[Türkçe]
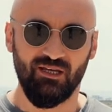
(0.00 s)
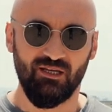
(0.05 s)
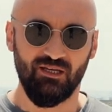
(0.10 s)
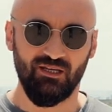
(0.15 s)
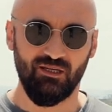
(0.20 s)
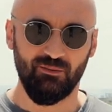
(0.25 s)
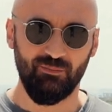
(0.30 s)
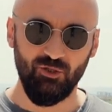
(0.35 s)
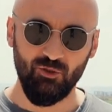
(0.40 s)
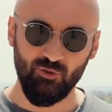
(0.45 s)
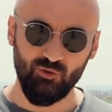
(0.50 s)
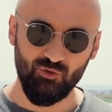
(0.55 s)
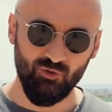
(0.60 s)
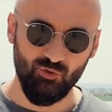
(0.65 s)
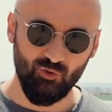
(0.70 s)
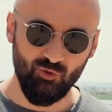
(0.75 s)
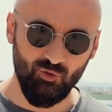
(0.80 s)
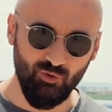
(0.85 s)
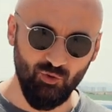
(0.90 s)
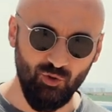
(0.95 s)
Ee,
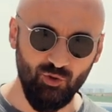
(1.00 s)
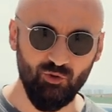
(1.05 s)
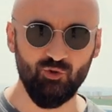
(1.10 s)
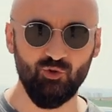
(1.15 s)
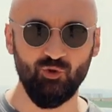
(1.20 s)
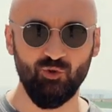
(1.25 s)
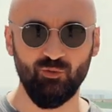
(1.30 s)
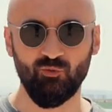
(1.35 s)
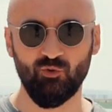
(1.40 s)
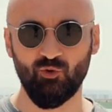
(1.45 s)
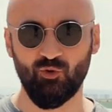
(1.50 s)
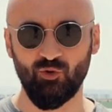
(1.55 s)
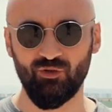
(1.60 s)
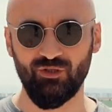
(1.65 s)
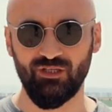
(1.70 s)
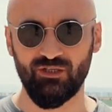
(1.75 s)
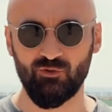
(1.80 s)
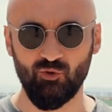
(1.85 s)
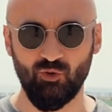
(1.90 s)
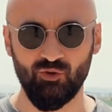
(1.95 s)
biliyorsunuz droncuyum,
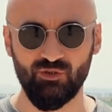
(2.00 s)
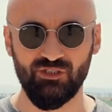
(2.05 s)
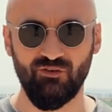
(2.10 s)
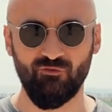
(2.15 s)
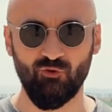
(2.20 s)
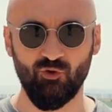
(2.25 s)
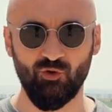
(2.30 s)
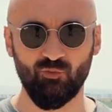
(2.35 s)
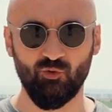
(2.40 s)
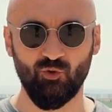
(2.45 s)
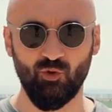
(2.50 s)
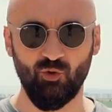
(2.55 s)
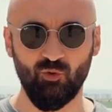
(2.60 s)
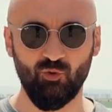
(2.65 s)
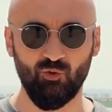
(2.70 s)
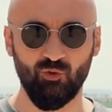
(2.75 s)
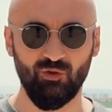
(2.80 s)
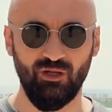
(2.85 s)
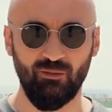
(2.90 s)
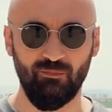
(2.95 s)
dronları çok seviyorum, drone
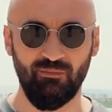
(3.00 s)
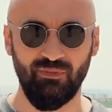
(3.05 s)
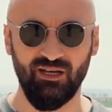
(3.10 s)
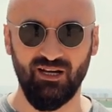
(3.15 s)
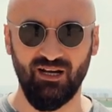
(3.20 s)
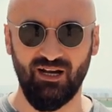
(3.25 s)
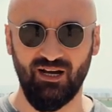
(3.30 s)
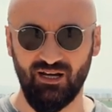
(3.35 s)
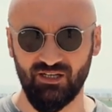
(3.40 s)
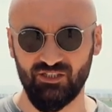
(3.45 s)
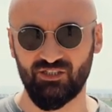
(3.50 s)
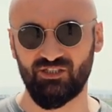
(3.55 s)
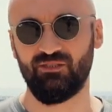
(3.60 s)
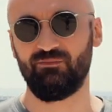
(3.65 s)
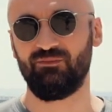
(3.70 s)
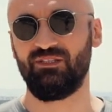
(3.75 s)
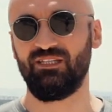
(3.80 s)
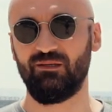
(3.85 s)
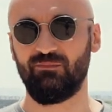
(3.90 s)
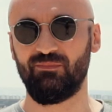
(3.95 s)
kullanmaya
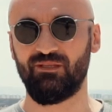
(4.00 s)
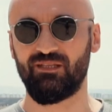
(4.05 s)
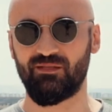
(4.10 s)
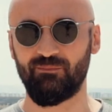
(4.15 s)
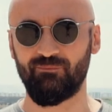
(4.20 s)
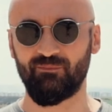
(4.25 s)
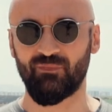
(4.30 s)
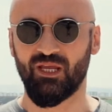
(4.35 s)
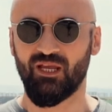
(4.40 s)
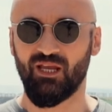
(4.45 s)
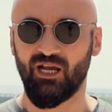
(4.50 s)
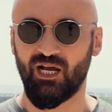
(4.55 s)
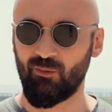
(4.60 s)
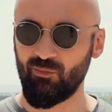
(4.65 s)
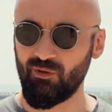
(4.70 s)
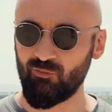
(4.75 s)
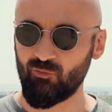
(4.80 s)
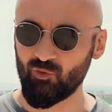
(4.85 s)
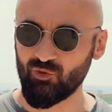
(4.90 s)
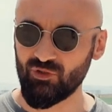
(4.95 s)
aşığım diyebilirim.
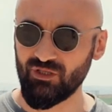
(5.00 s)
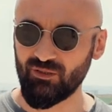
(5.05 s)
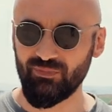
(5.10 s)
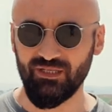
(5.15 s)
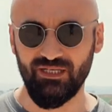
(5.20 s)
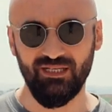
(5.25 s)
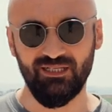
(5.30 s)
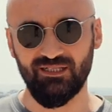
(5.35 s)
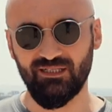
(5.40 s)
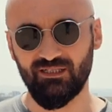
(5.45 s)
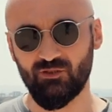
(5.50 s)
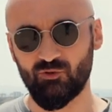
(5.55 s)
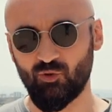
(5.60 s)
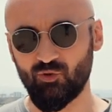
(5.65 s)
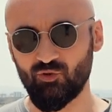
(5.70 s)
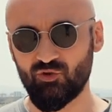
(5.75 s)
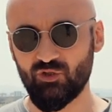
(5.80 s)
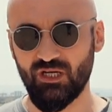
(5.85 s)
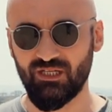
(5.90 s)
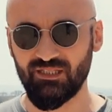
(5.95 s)
Ama bununla birlikte de
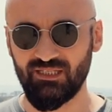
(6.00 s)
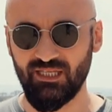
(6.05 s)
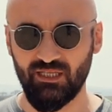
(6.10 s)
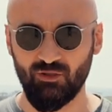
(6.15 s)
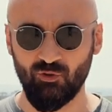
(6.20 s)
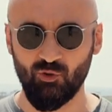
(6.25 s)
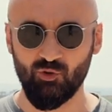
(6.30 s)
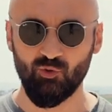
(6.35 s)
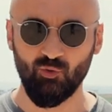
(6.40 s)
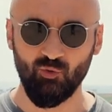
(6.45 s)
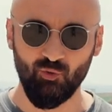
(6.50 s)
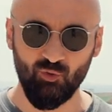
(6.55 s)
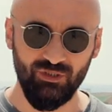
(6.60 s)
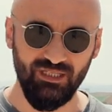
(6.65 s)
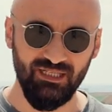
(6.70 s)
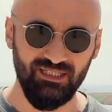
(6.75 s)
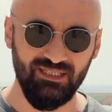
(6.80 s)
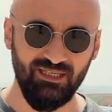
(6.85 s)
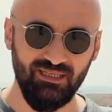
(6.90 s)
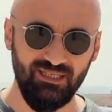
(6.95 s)
son çıkan teknolojik
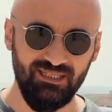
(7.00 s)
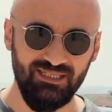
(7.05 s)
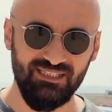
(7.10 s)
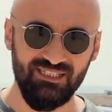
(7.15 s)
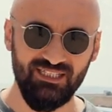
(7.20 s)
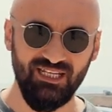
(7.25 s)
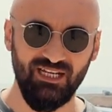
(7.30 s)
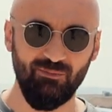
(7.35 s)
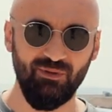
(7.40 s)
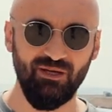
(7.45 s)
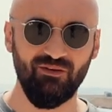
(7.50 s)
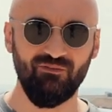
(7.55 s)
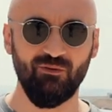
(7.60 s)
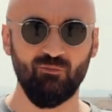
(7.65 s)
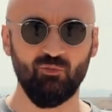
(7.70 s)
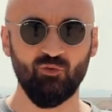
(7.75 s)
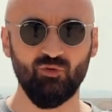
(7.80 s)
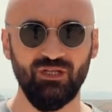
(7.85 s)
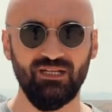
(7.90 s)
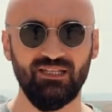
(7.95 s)
ürünleri de incelemek
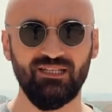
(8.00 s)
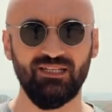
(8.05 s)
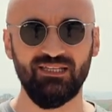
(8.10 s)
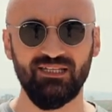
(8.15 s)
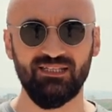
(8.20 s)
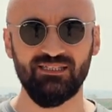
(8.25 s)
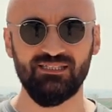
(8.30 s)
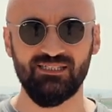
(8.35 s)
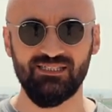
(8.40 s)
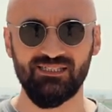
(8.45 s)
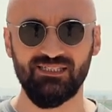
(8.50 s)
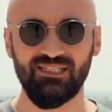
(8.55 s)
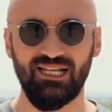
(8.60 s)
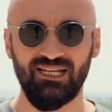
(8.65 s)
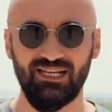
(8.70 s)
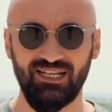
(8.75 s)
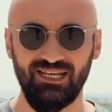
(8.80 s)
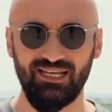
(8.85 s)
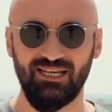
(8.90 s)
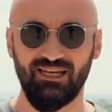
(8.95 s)
ve bunları da yine
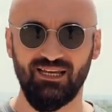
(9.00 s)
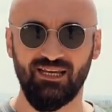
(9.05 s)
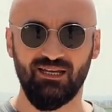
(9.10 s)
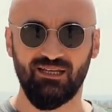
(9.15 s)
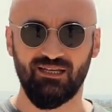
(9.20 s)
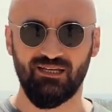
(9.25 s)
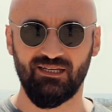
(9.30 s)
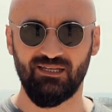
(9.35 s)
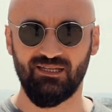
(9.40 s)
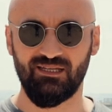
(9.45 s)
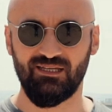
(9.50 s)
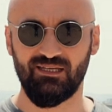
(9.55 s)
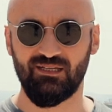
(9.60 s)
sizlerle e,